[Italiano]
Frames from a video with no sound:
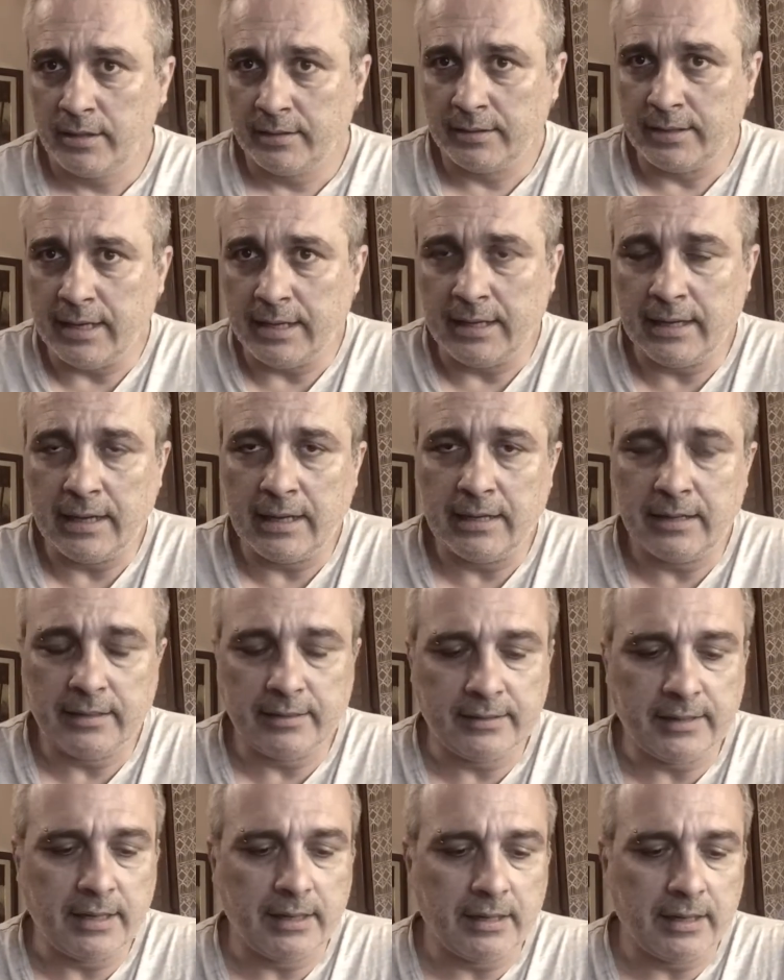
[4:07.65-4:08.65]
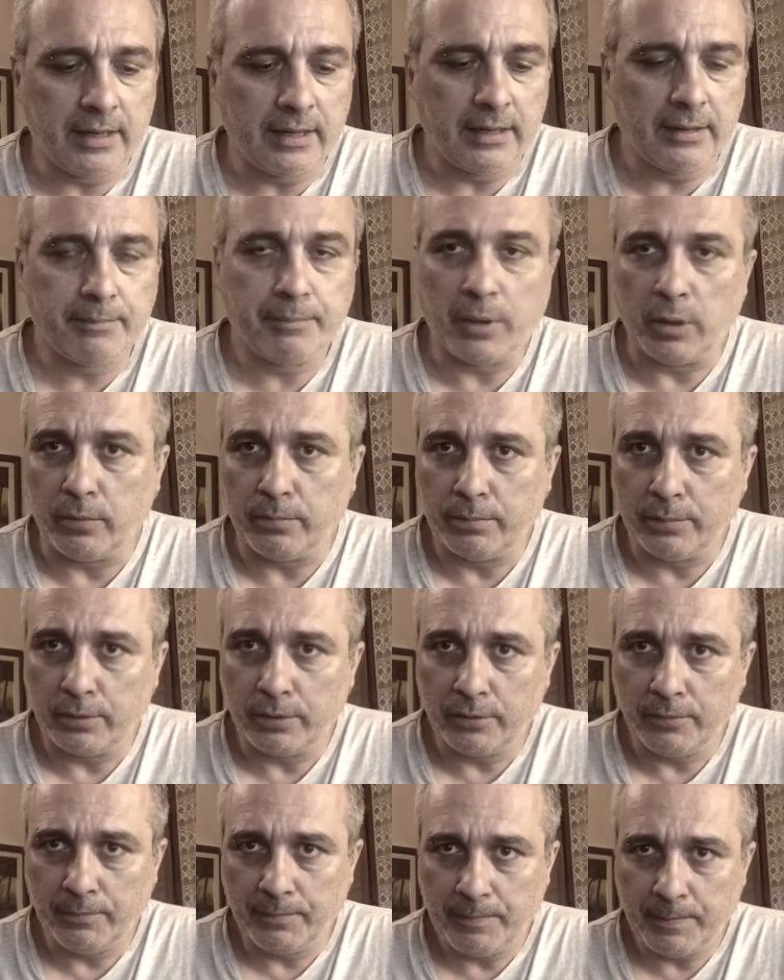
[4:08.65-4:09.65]
del, del
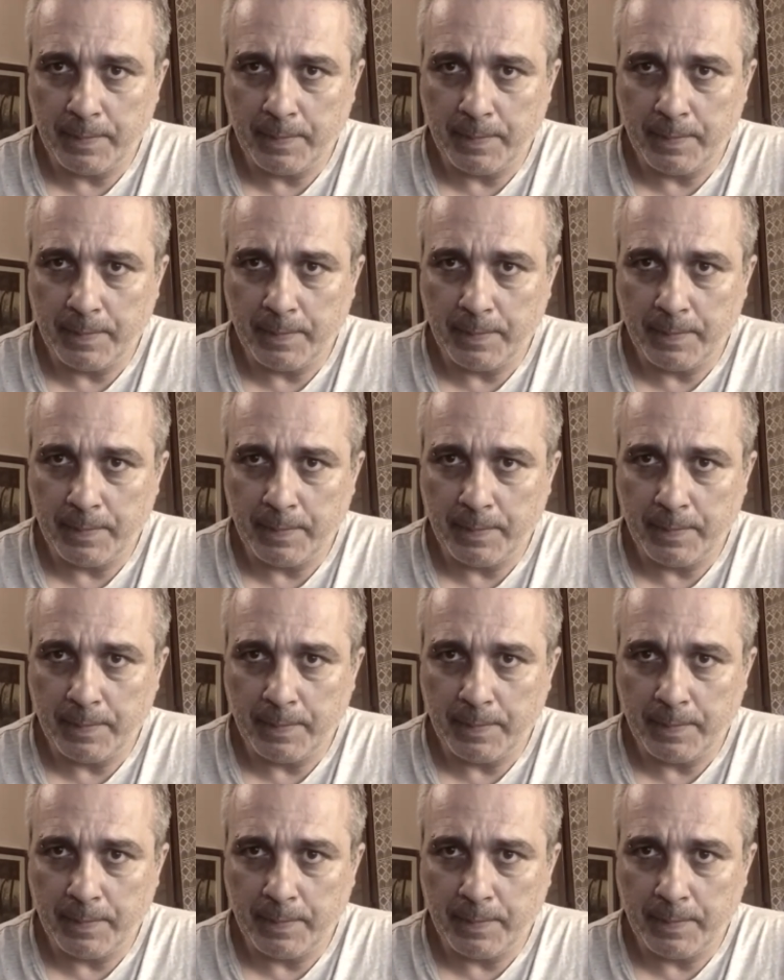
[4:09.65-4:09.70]
popolo.